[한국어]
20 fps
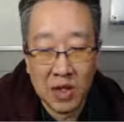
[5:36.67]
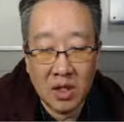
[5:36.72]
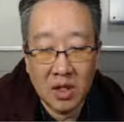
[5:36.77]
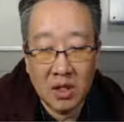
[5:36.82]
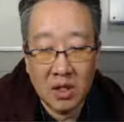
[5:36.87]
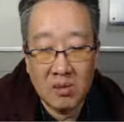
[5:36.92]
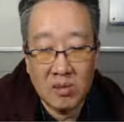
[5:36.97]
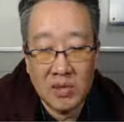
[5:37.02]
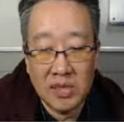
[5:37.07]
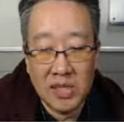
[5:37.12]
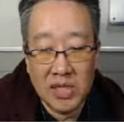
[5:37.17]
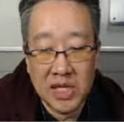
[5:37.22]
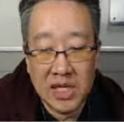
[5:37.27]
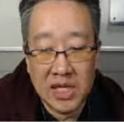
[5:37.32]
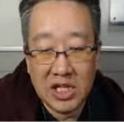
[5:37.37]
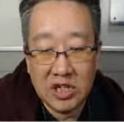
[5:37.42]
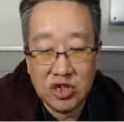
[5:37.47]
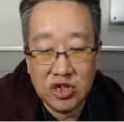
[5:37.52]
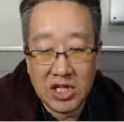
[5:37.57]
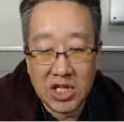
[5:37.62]

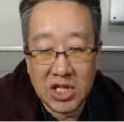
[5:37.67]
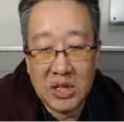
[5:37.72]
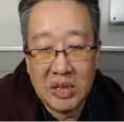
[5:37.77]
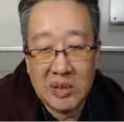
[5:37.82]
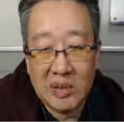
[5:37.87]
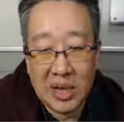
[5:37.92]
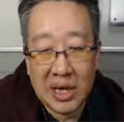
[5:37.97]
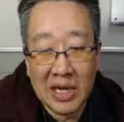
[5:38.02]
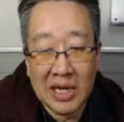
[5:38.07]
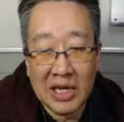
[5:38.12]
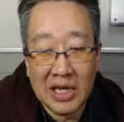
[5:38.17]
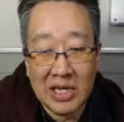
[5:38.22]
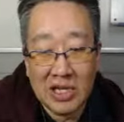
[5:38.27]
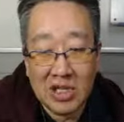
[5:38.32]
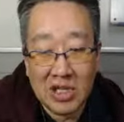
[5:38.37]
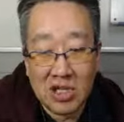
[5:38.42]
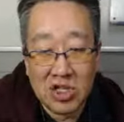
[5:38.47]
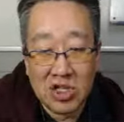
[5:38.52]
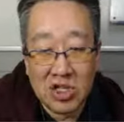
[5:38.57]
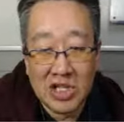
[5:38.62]
BJ 쭈니님의 강의는
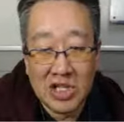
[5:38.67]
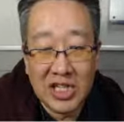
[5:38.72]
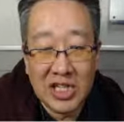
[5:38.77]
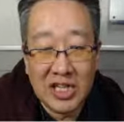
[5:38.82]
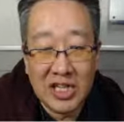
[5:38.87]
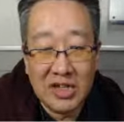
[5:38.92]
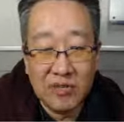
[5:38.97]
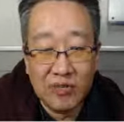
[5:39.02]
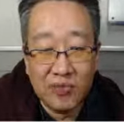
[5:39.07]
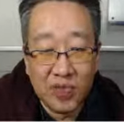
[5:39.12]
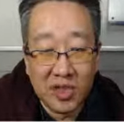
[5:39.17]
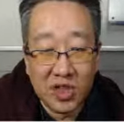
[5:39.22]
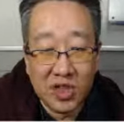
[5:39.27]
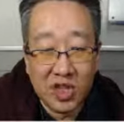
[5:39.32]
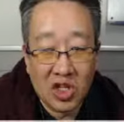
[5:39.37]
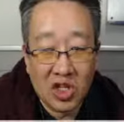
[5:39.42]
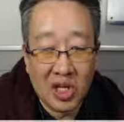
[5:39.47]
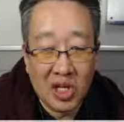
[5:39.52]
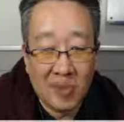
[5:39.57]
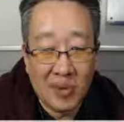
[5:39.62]
여전히
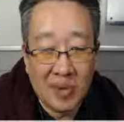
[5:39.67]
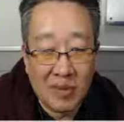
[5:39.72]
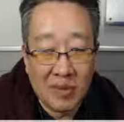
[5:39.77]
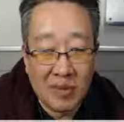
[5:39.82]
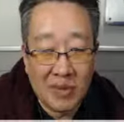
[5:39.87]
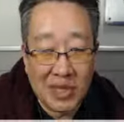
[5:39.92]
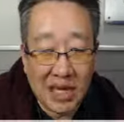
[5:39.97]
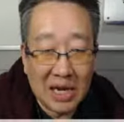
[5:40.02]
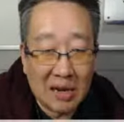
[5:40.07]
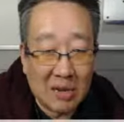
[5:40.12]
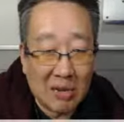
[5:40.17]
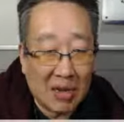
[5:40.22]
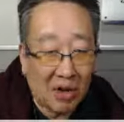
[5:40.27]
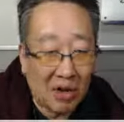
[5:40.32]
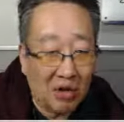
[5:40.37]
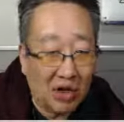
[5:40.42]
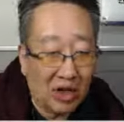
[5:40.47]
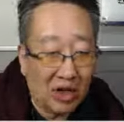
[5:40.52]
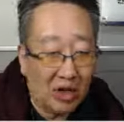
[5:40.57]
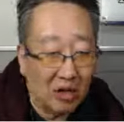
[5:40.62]
연합회님의 사랑을
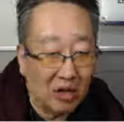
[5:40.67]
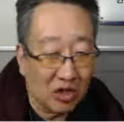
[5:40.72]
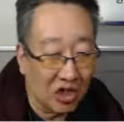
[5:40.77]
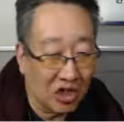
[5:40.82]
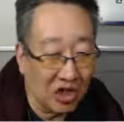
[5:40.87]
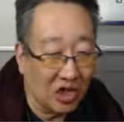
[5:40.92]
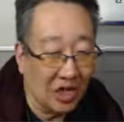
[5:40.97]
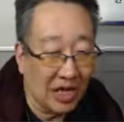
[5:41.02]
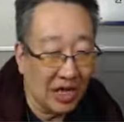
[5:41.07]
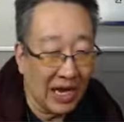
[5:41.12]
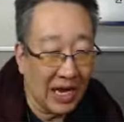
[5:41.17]
받고 있더군요. 네.